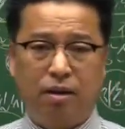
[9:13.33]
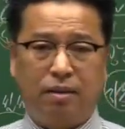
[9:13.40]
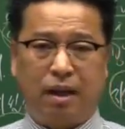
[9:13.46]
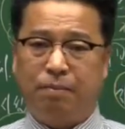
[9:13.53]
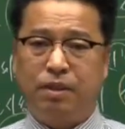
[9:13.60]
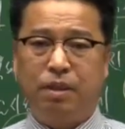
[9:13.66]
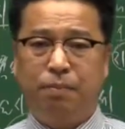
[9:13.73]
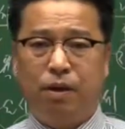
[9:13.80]

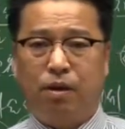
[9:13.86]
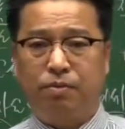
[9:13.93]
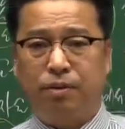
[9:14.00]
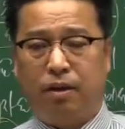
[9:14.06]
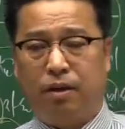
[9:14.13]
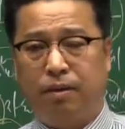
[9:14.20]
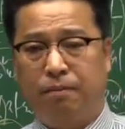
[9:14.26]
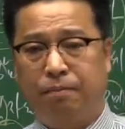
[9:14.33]
나머지는 필요가
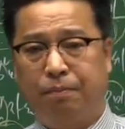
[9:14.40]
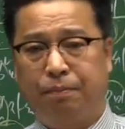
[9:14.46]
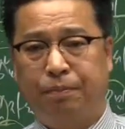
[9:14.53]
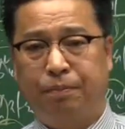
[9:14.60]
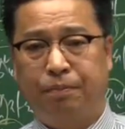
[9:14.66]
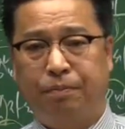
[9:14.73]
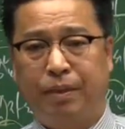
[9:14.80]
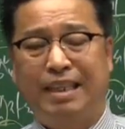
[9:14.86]
없어요.
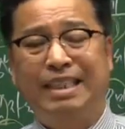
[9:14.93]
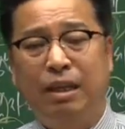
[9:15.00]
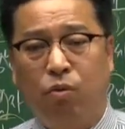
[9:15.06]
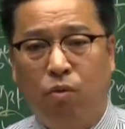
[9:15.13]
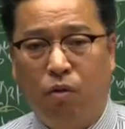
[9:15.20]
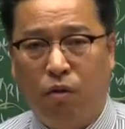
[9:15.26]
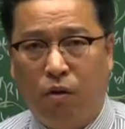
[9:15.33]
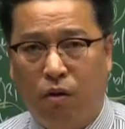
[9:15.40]

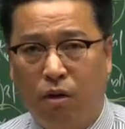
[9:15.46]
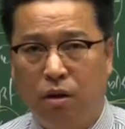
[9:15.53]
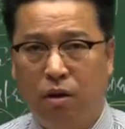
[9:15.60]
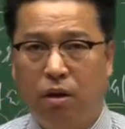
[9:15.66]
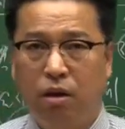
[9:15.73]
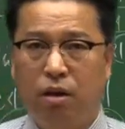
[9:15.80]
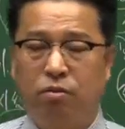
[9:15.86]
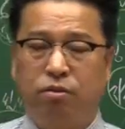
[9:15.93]
그리고
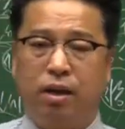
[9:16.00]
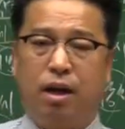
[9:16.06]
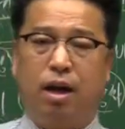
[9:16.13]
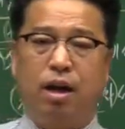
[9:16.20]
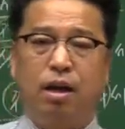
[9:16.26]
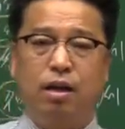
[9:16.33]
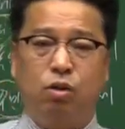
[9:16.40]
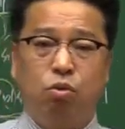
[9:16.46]

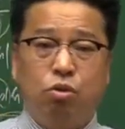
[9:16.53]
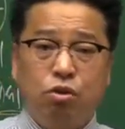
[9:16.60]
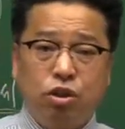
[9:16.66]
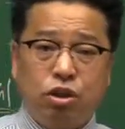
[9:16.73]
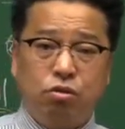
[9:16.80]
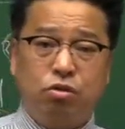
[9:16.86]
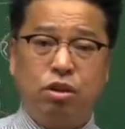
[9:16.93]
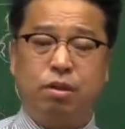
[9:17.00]
우리가 이런
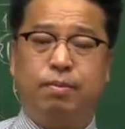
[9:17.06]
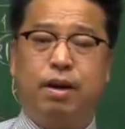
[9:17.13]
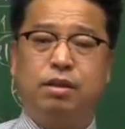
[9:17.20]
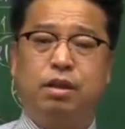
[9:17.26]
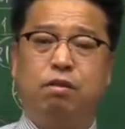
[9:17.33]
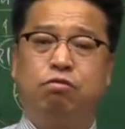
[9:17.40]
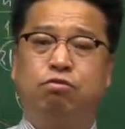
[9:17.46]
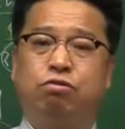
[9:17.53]
식으로
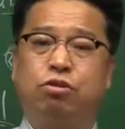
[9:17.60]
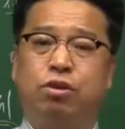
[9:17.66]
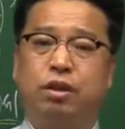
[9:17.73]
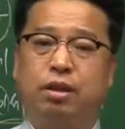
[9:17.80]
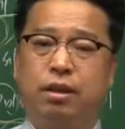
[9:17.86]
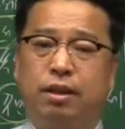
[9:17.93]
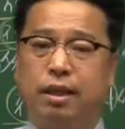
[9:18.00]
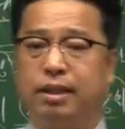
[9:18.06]
지방세는
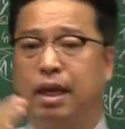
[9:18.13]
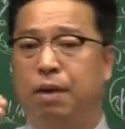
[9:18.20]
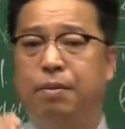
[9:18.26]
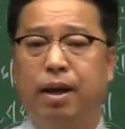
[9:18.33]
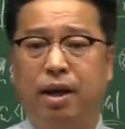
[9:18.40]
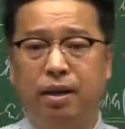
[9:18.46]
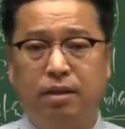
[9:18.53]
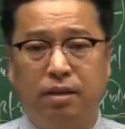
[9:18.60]
구성이 되는데
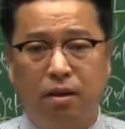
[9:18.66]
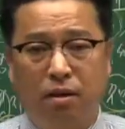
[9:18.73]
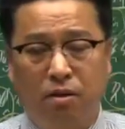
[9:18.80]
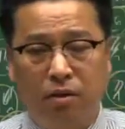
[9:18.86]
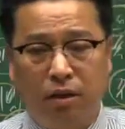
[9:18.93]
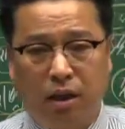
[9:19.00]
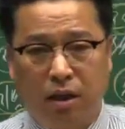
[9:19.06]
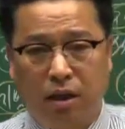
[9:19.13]
예배가 있어요.
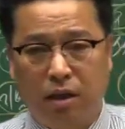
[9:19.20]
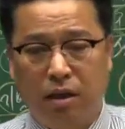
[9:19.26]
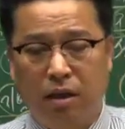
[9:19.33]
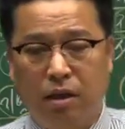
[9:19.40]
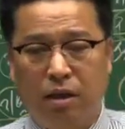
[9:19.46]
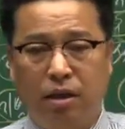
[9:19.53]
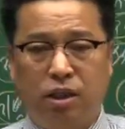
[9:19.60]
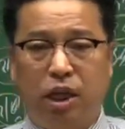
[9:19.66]
어디?
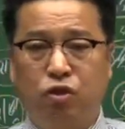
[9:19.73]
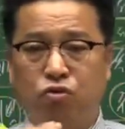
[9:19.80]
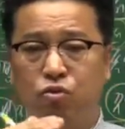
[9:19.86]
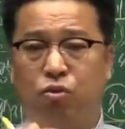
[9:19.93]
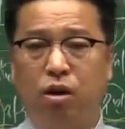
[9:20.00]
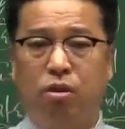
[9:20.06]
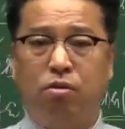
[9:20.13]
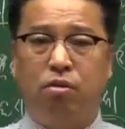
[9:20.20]

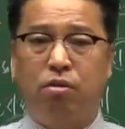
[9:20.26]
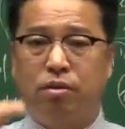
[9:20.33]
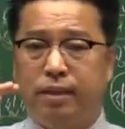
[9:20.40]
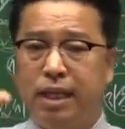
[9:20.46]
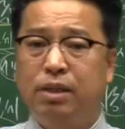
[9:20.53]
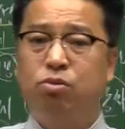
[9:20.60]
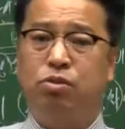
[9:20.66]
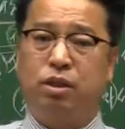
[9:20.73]
제주도하고
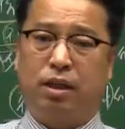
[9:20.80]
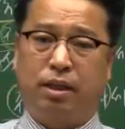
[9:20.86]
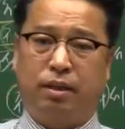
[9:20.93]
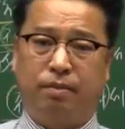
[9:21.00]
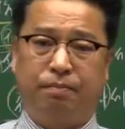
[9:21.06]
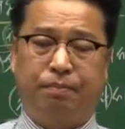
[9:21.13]
세종시.